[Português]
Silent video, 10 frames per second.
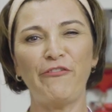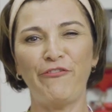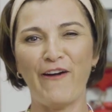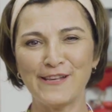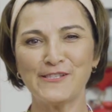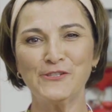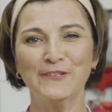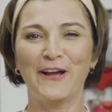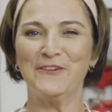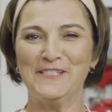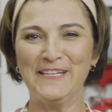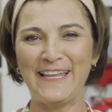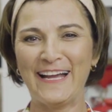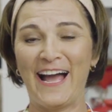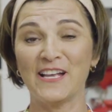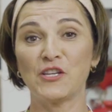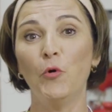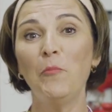fácil da cozinha da Kátia.